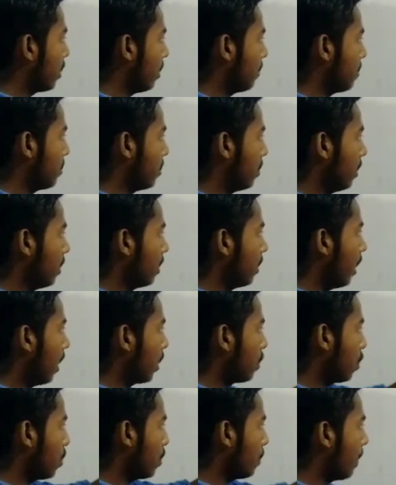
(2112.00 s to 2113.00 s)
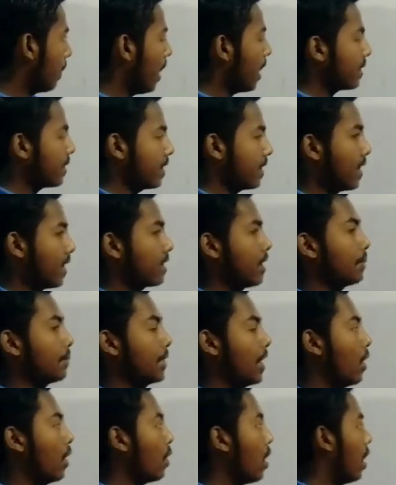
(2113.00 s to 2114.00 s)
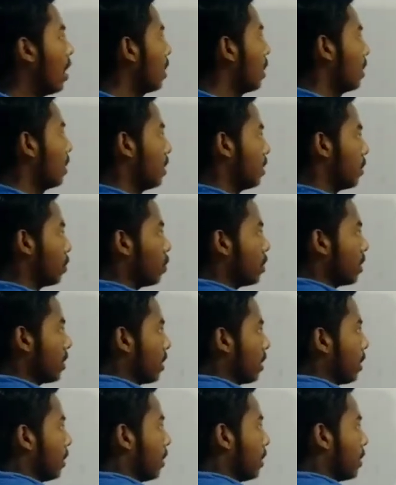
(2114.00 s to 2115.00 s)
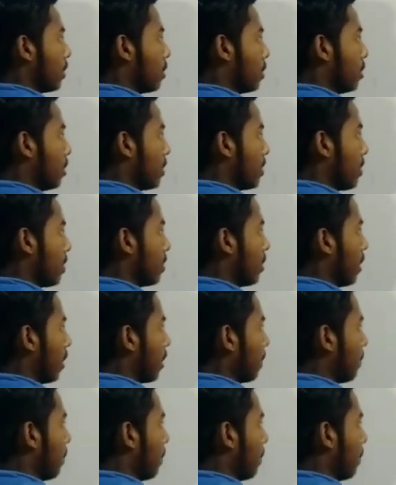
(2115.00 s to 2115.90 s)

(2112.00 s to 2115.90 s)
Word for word: के अंदर भी छः और दोनों में भाग देना है तब क्या होगा तो देखिए छः से छः अगर